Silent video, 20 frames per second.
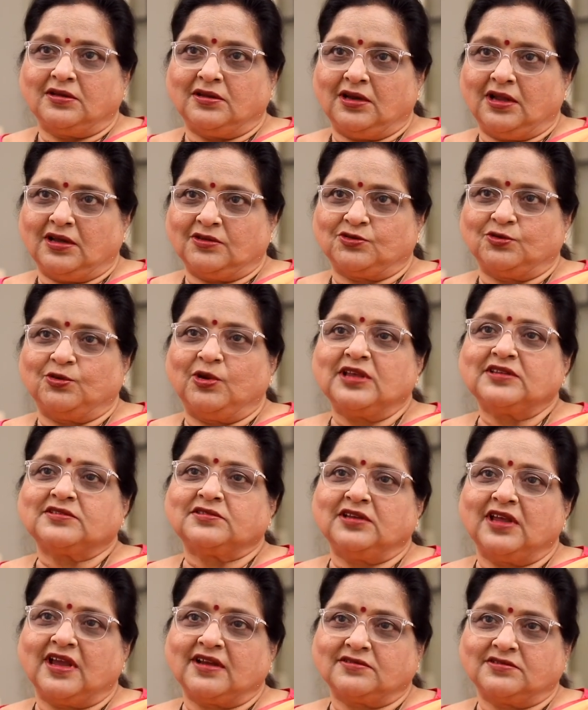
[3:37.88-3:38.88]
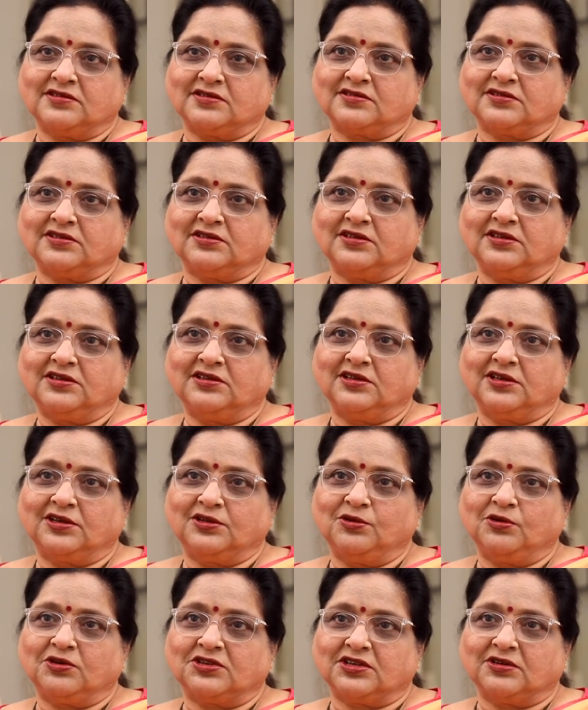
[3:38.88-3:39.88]
ఇలా సుహాస్ని యాక్ట్ చేసింది
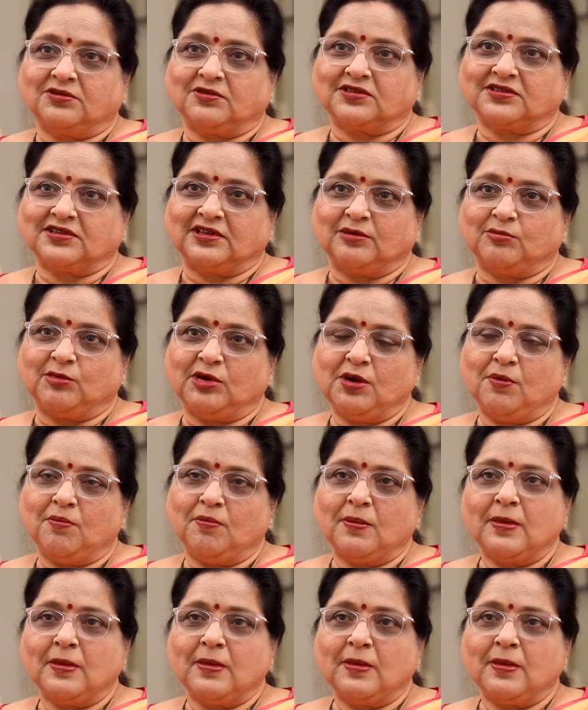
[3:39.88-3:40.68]
నిర్దోష్ అని ఒక సినిమా